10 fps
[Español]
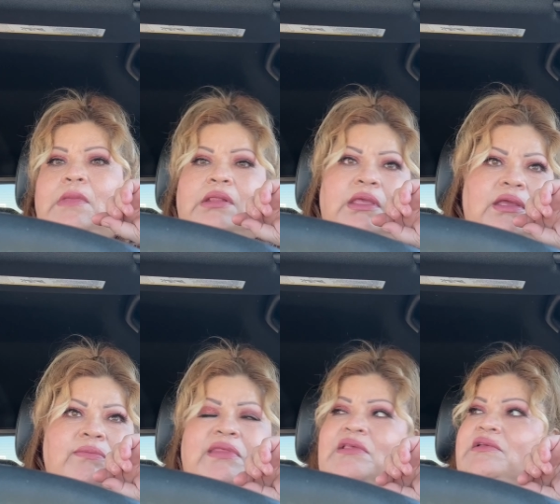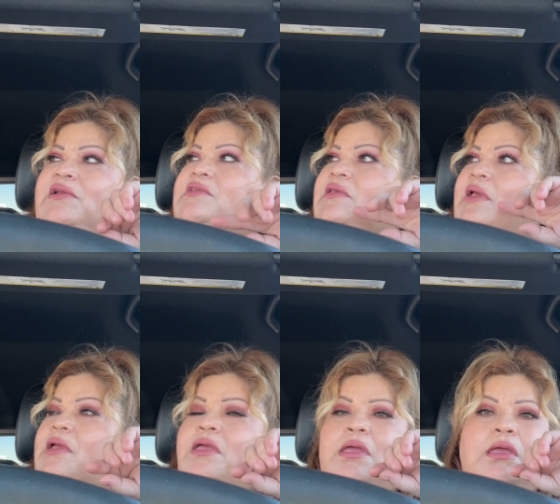déjenme decirles
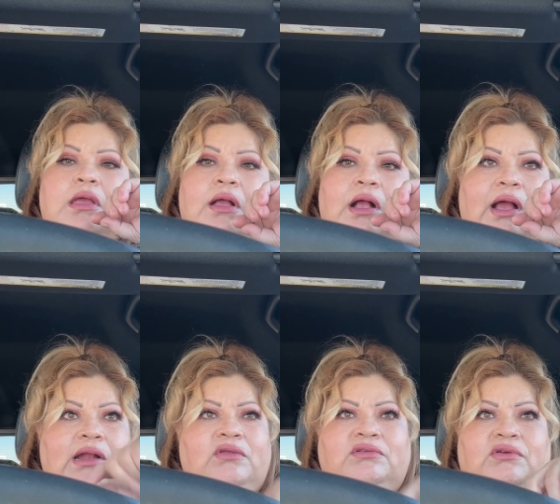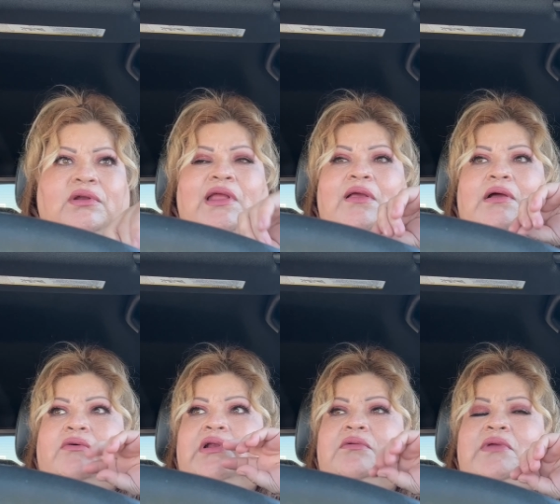que ando sola,
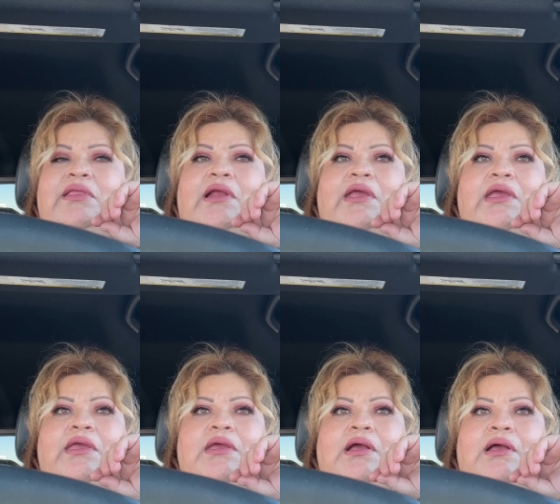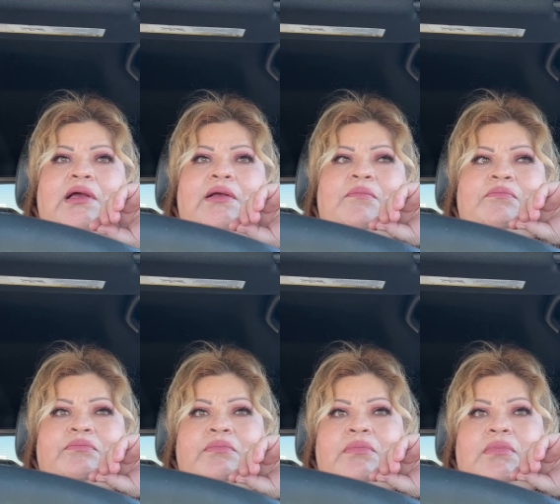ahora no me traje a,
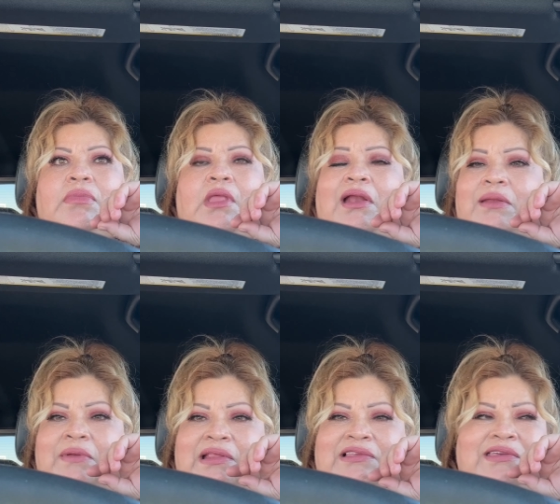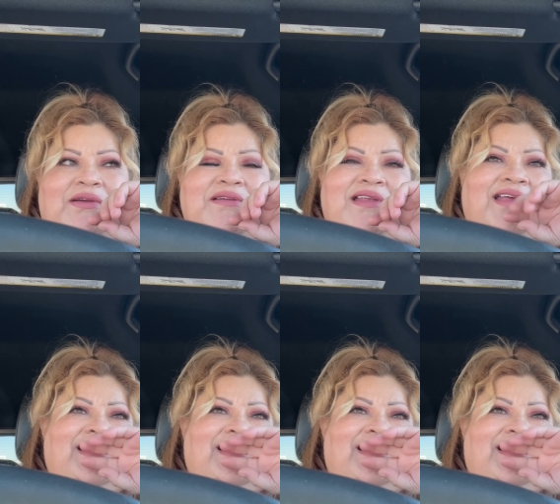la bendición,